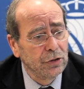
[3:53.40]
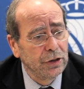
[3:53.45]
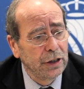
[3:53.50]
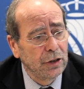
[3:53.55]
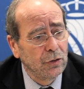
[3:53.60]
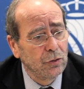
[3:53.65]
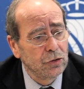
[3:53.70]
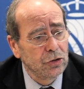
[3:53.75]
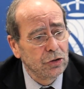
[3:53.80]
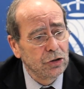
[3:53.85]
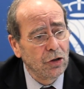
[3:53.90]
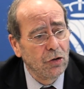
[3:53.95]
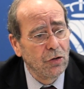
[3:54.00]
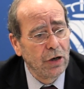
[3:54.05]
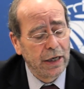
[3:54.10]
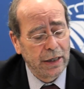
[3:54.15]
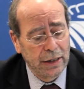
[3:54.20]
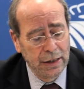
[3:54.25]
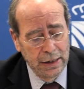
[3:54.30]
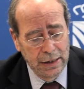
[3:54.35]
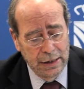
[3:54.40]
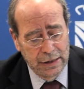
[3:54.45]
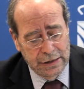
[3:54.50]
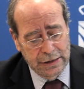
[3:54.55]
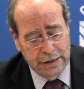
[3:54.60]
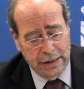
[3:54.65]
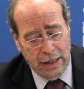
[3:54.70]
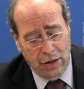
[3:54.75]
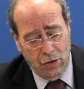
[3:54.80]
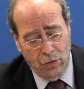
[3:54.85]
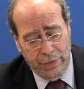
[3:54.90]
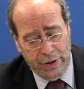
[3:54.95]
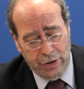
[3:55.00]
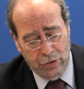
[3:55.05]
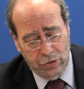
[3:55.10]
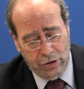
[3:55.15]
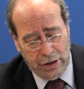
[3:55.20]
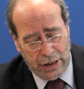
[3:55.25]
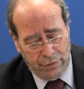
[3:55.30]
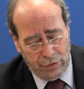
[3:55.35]
curso escolar sea lo
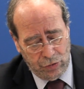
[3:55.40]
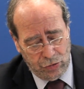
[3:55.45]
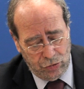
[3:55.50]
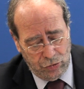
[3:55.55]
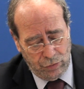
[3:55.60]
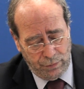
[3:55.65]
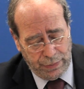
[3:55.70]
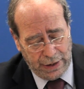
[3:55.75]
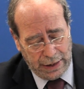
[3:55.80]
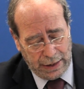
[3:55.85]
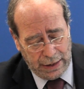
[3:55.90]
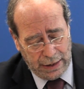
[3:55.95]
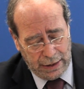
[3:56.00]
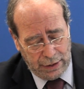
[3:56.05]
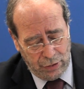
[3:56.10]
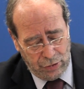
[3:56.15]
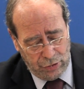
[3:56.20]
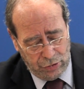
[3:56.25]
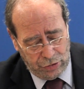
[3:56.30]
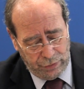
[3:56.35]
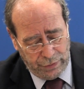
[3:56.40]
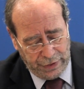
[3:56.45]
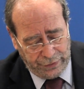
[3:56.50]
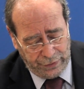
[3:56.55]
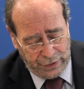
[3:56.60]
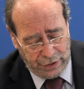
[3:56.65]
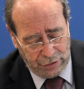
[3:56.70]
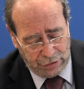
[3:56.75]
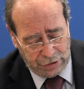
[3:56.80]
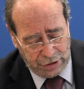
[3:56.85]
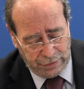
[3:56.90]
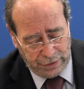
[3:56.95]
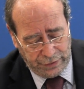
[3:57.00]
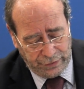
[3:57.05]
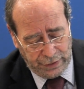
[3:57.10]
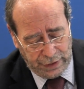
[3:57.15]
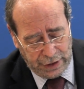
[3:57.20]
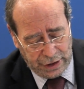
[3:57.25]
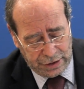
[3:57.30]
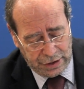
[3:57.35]
menos gravoso para los vecinos y
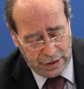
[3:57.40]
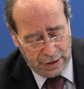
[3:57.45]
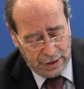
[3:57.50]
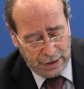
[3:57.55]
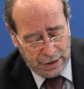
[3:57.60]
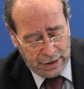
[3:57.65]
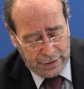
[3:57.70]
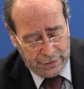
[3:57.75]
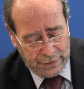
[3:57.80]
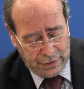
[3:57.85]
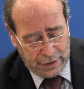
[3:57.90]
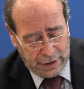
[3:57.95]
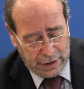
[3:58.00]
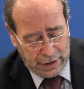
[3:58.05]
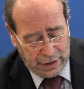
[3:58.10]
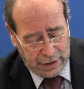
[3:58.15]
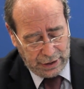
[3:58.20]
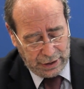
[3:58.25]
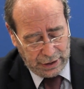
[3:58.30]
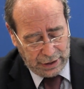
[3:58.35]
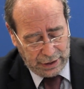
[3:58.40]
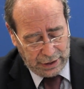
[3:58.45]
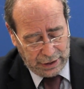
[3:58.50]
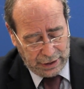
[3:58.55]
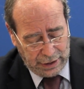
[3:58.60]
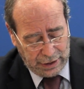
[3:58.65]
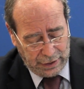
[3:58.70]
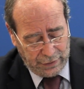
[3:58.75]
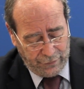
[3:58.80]
vecinas de eh,